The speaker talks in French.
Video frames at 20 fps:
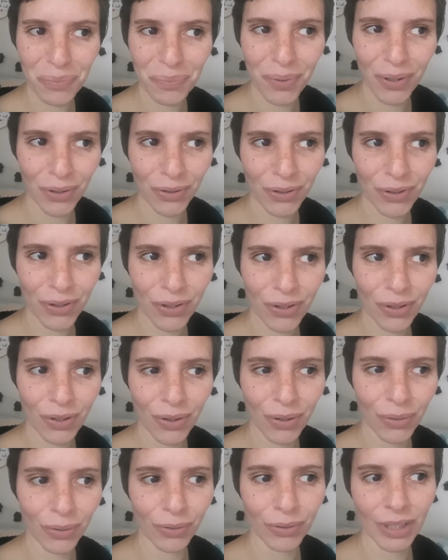pense
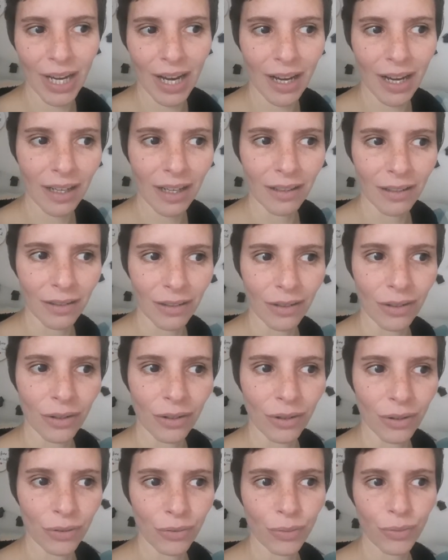qu'on a euh,
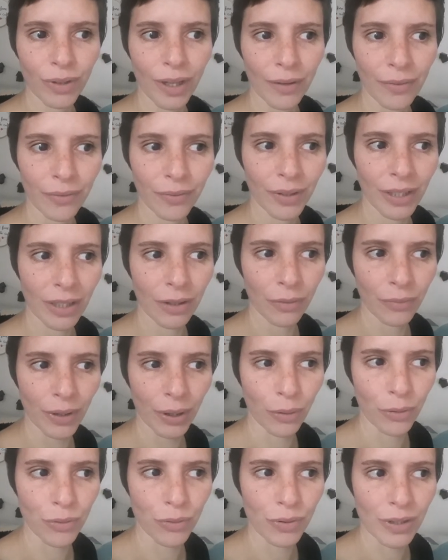tout à fait,
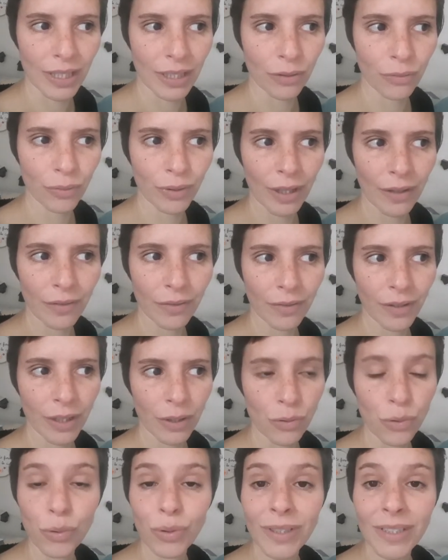enfin que ce serait tout à
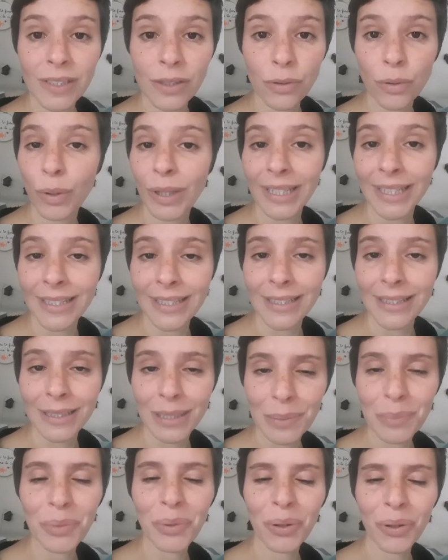fait judicieux et
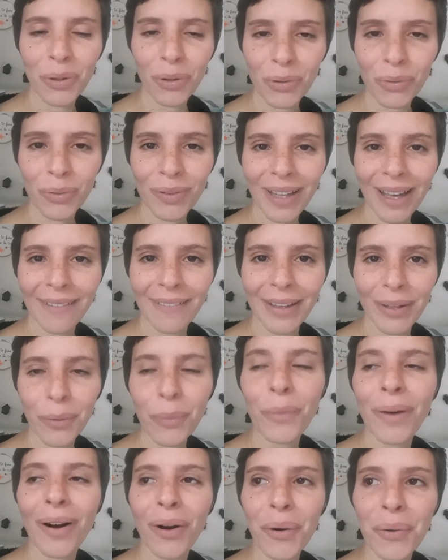légitime que nous
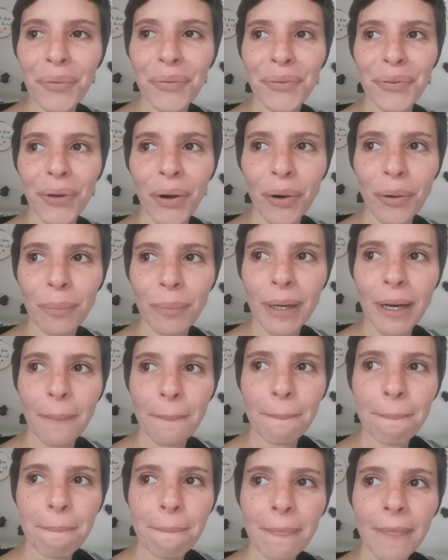travaillions
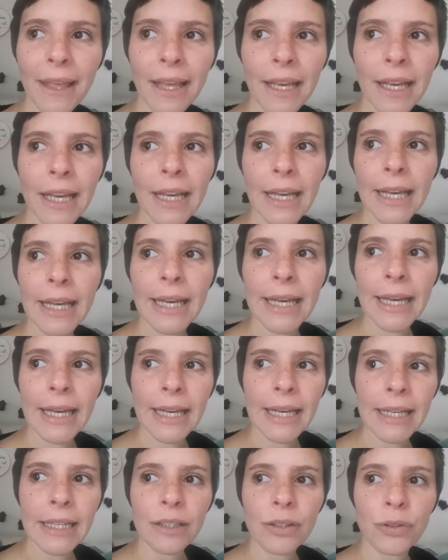ensemble.
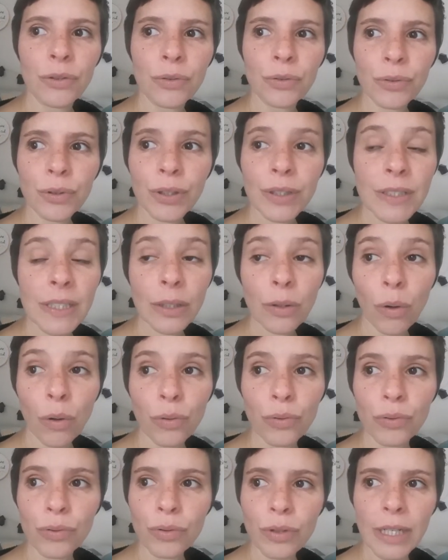Donc c'est trop
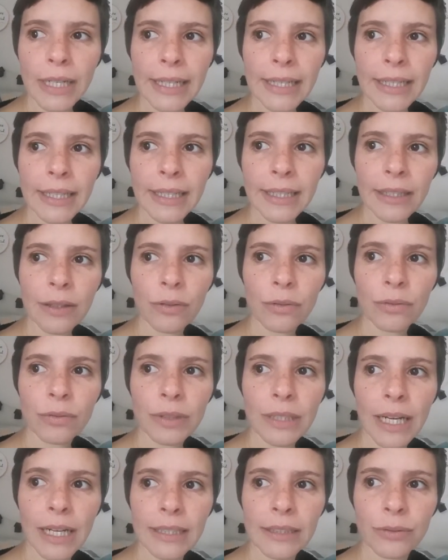cool et
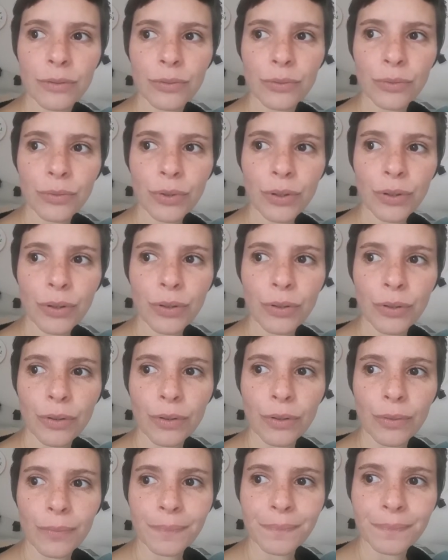on a donc
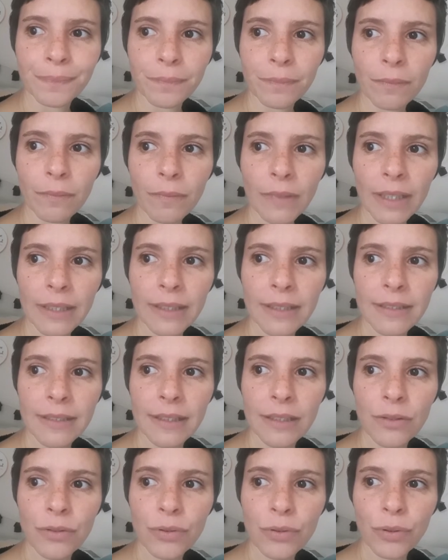
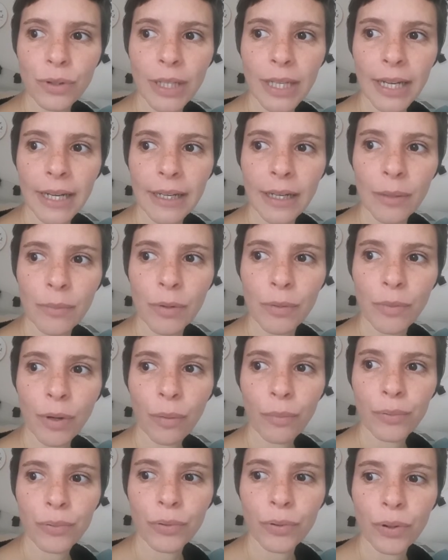décidé de se caler un
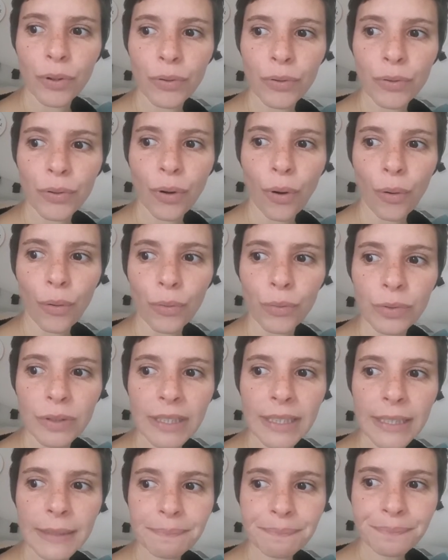moment pour se
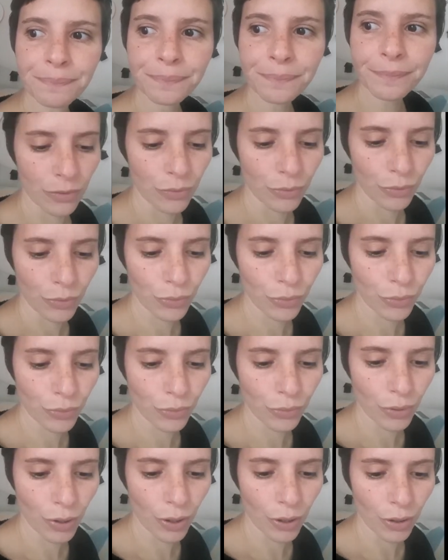rencontrer du
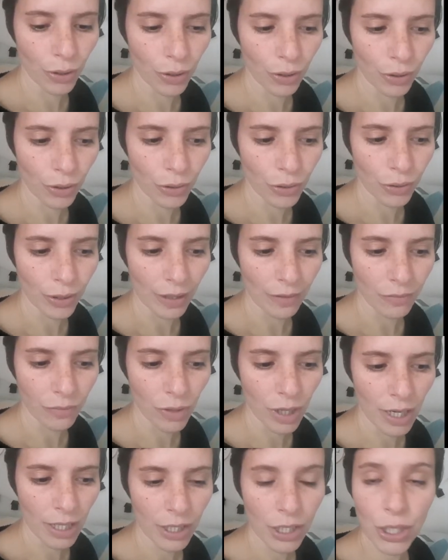coup, euh, je la
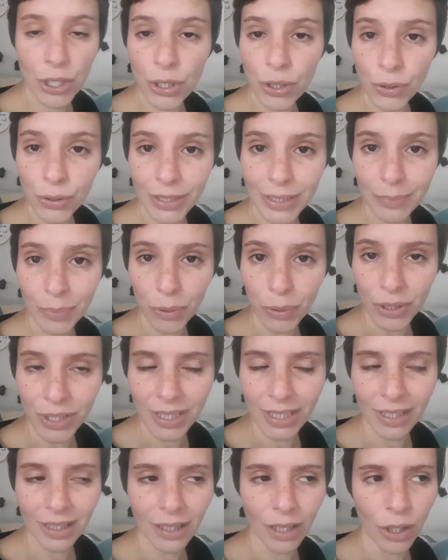vois jeudi
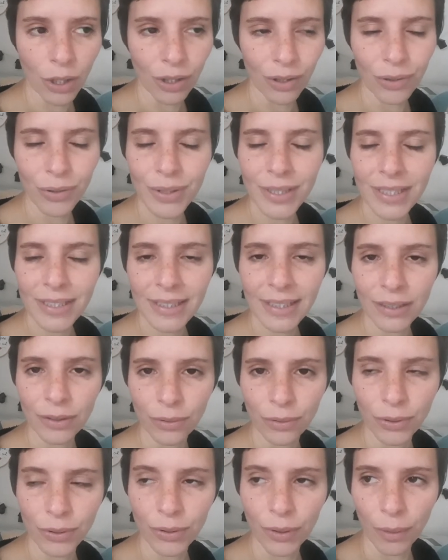prochain, le
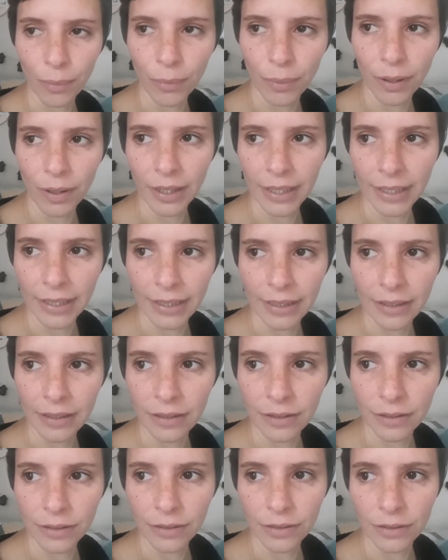7 octobre. Et
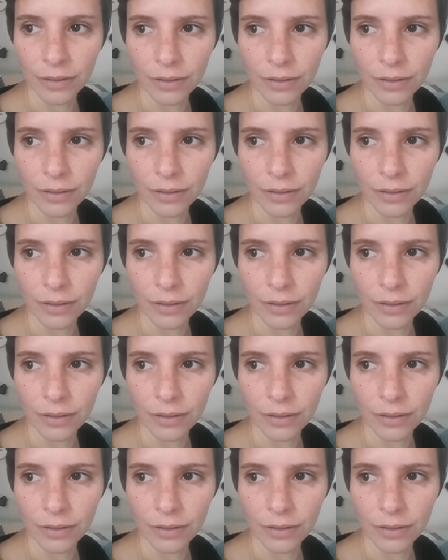euh,